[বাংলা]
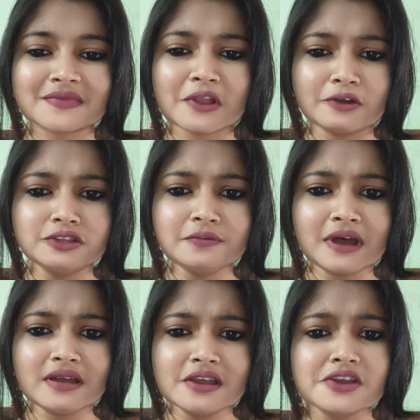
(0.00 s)
অথবা
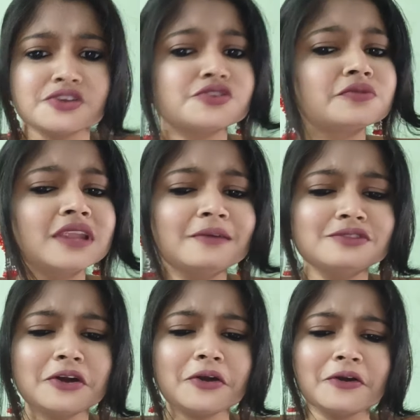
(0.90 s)
শুনলাম
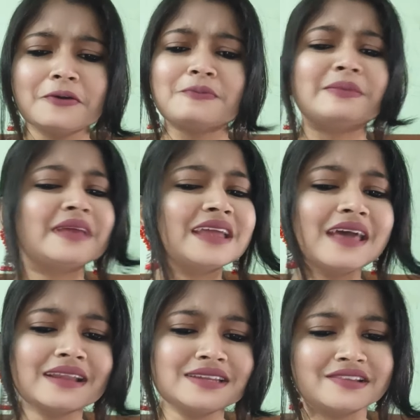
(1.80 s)
তো মেয়ের
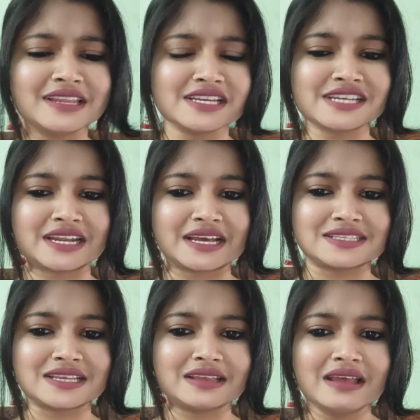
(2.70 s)
একটা রিলেশন
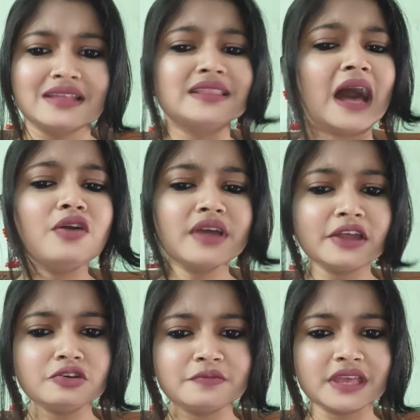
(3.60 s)
আছে তাও কেন
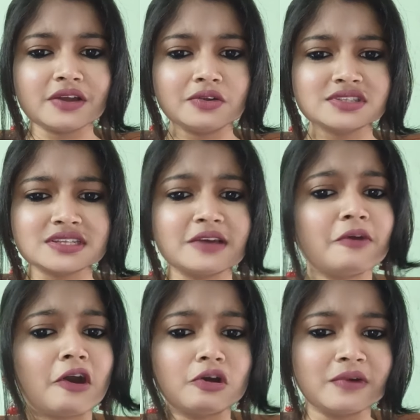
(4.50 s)
বিয়ে করছে না
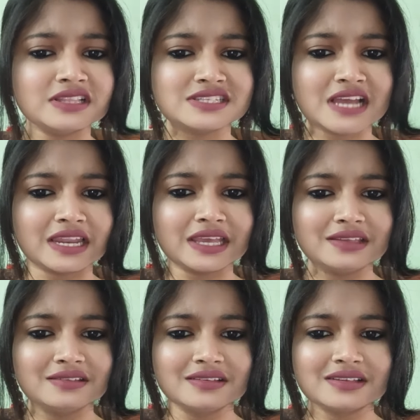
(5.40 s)
ভগবান জানে
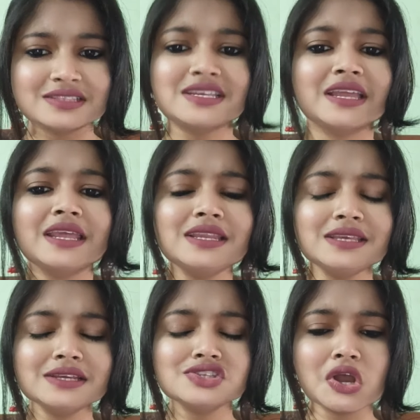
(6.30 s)
ছেলে
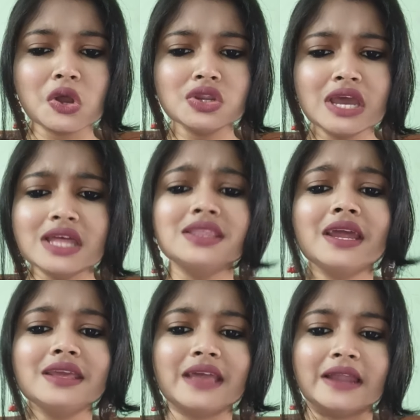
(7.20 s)
ঠিক যখন
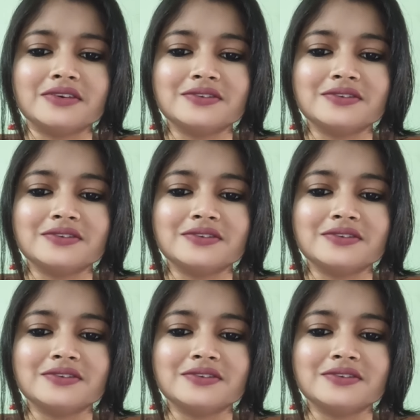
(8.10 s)
দেরি কেন